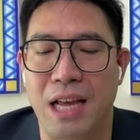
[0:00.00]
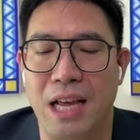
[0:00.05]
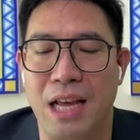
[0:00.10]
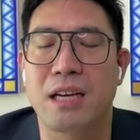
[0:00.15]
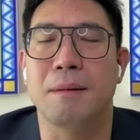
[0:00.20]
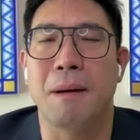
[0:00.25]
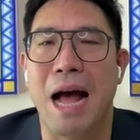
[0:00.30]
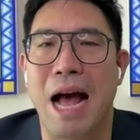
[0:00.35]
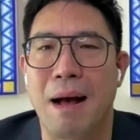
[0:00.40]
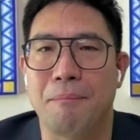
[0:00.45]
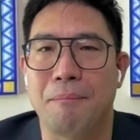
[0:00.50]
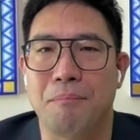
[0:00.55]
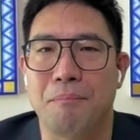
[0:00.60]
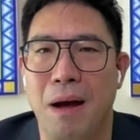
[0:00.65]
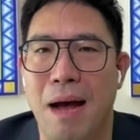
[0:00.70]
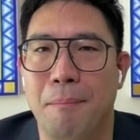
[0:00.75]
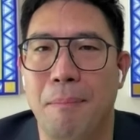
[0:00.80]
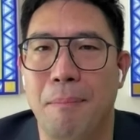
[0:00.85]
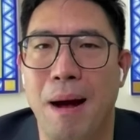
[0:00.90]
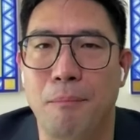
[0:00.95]
อันนี้คือ
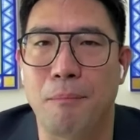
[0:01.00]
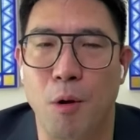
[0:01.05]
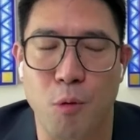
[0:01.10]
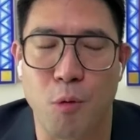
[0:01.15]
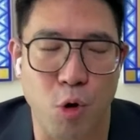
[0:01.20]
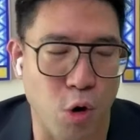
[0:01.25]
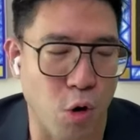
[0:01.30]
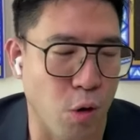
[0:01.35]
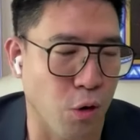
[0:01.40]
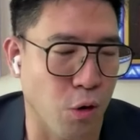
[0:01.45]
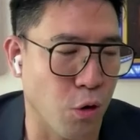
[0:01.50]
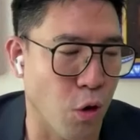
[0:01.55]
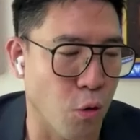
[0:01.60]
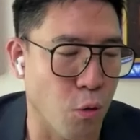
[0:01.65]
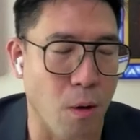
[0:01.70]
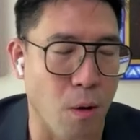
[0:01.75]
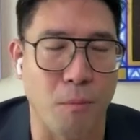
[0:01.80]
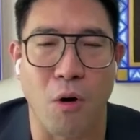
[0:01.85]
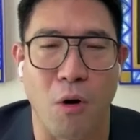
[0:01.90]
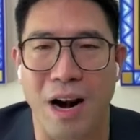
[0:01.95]
ภาพโด
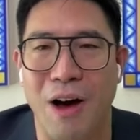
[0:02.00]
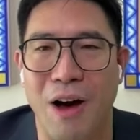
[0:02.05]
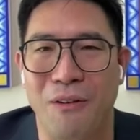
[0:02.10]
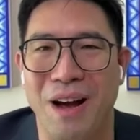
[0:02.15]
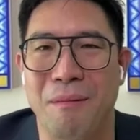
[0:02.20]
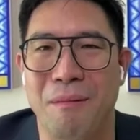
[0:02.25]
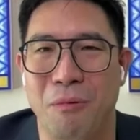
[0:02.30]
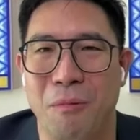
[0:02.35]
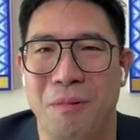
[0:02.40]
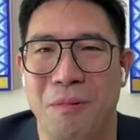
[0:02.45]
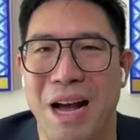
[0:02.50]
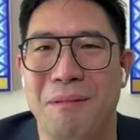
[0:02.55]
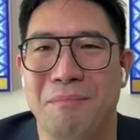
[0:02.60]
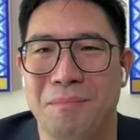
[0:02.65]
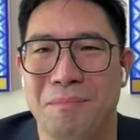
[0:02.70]
ยรวมของเราครับผม